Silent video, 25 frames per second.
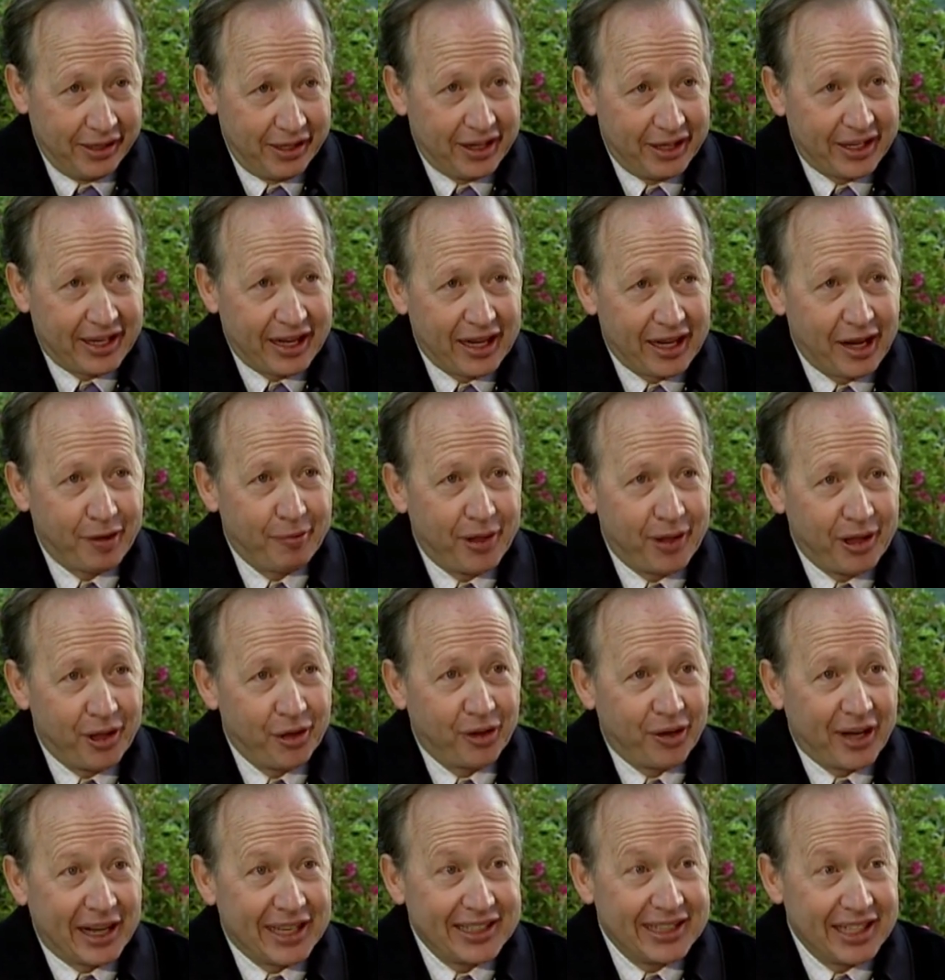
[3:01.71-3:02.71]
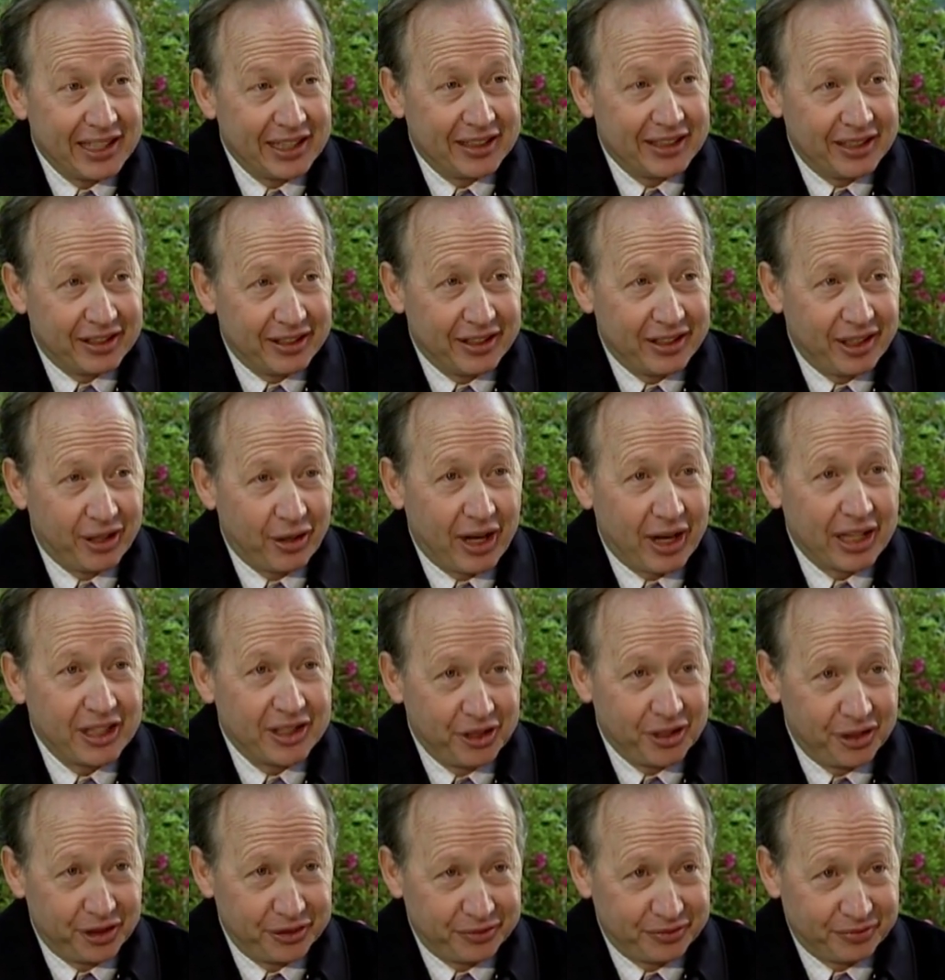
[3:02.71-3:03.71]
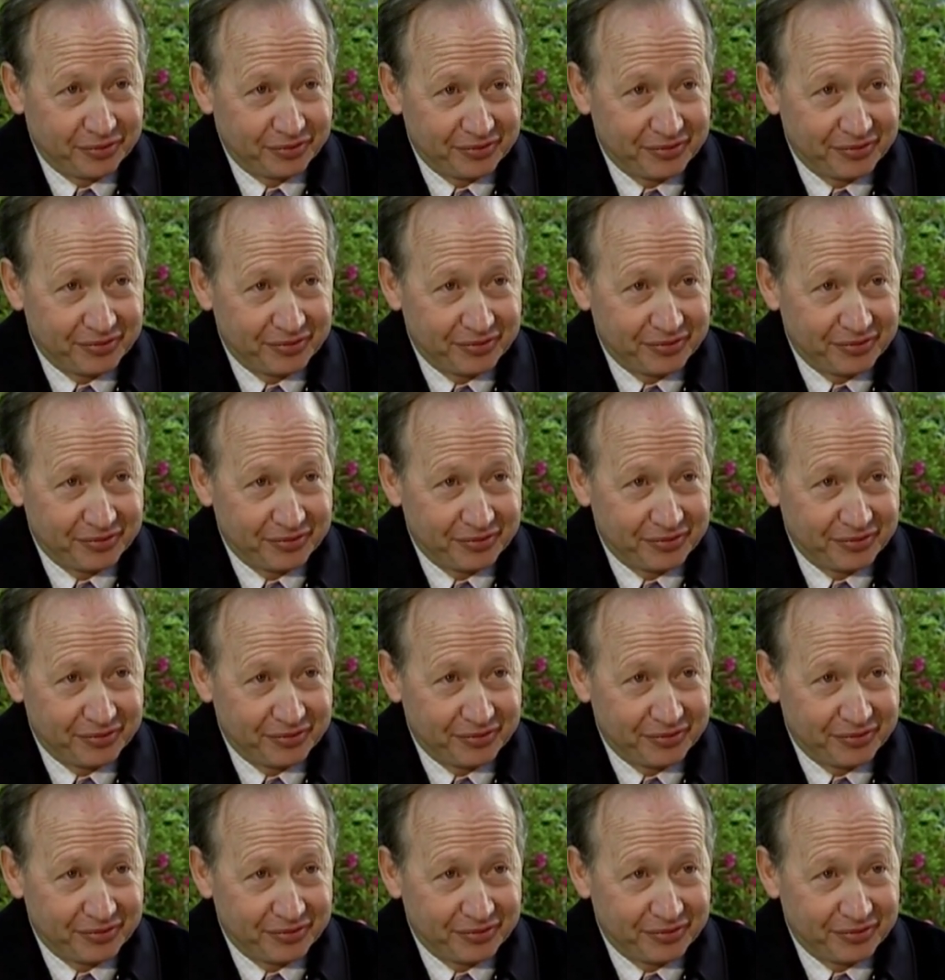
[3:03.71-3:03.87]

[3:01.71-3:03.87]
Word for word: que era medio cassette de oración.